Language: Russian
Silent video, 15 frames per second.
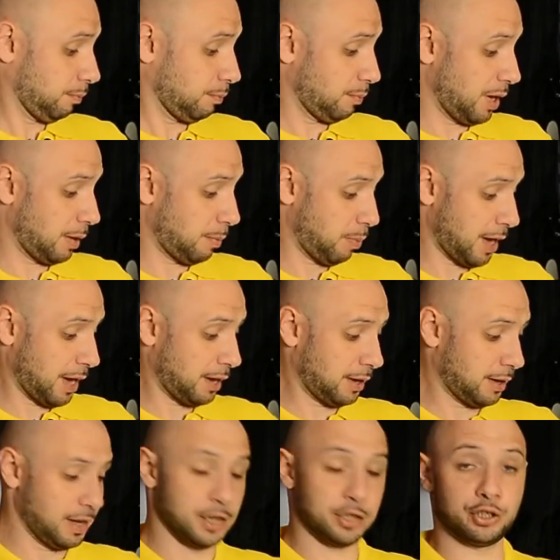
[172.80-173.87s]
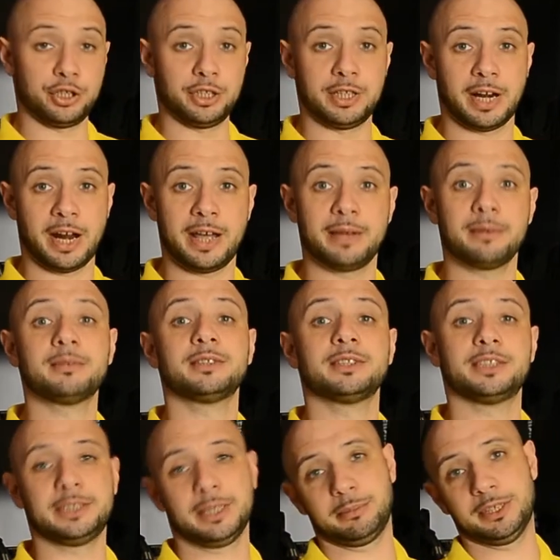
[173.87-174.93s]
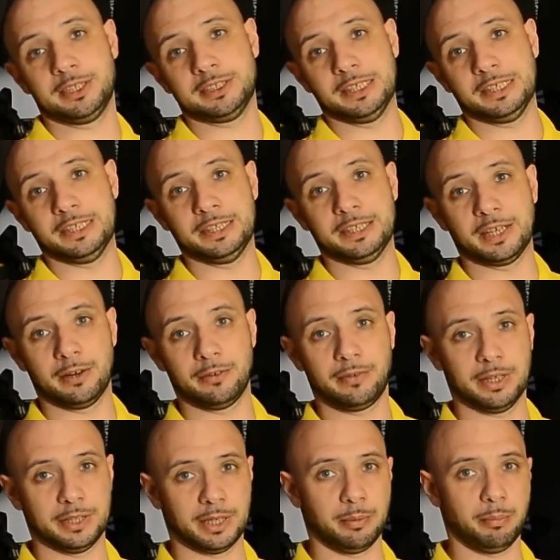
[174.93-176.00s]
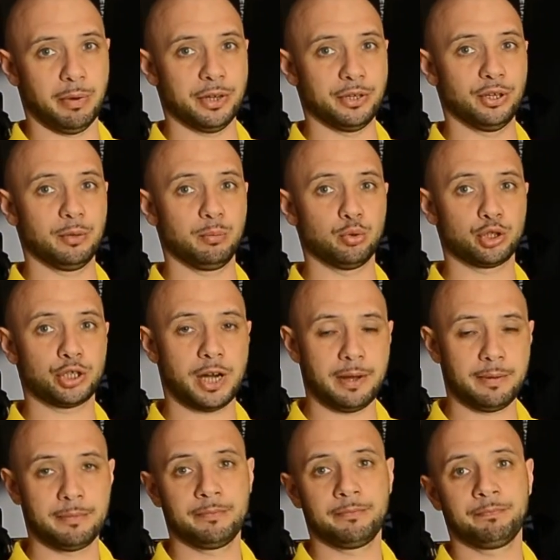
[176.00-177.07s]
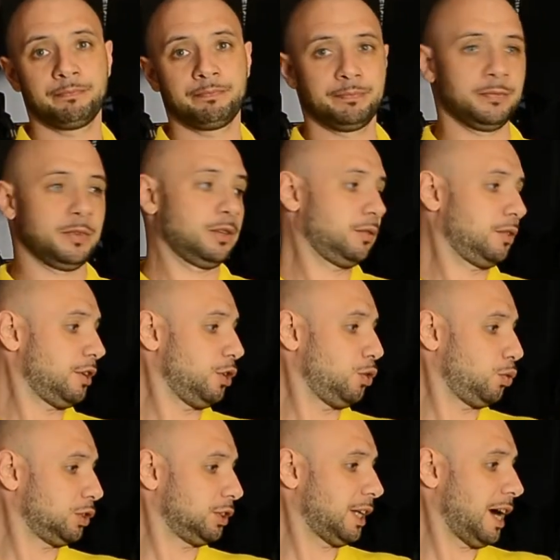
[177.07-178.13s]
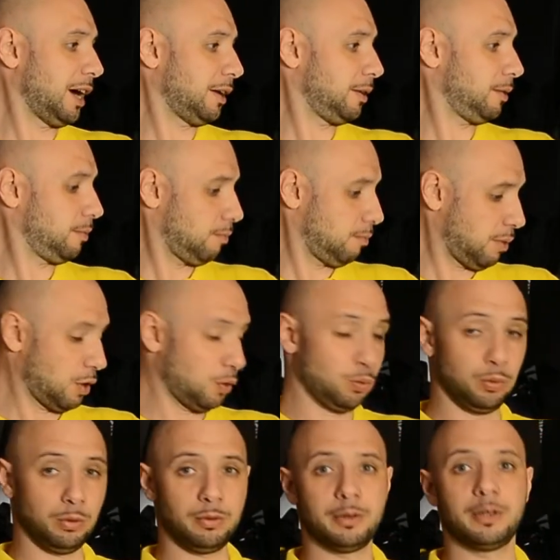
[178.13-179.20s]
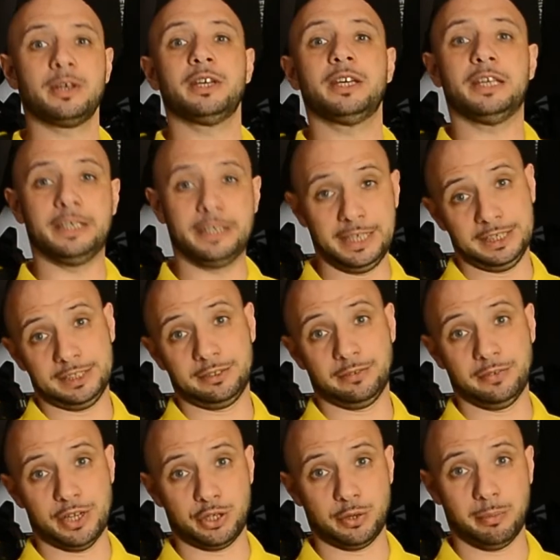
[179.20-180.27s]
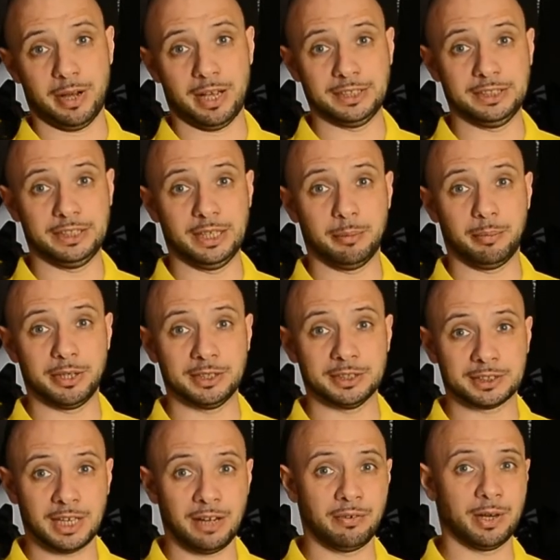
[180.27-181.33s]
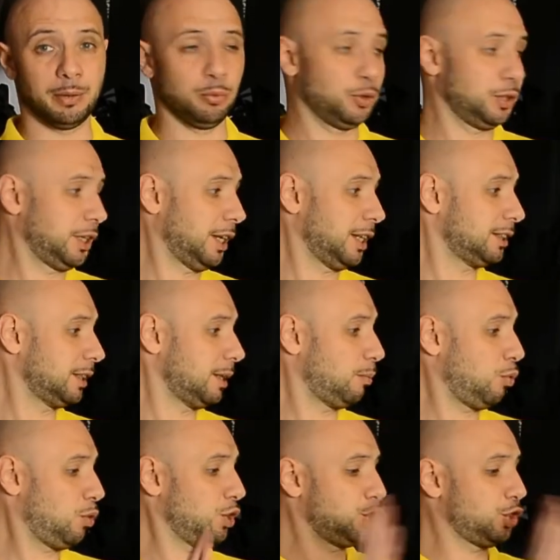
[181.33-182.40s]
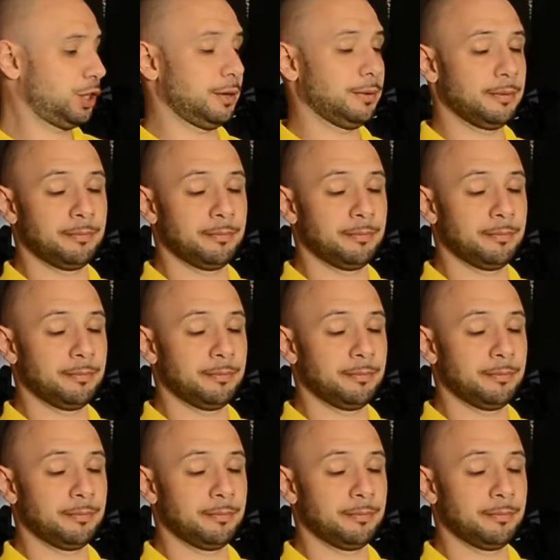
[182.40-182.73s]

Бэкпэк HD Dry 70 литров от компании Буша. Рюкзак, баул есть в нашем магазине батискаф, кому интересно больше.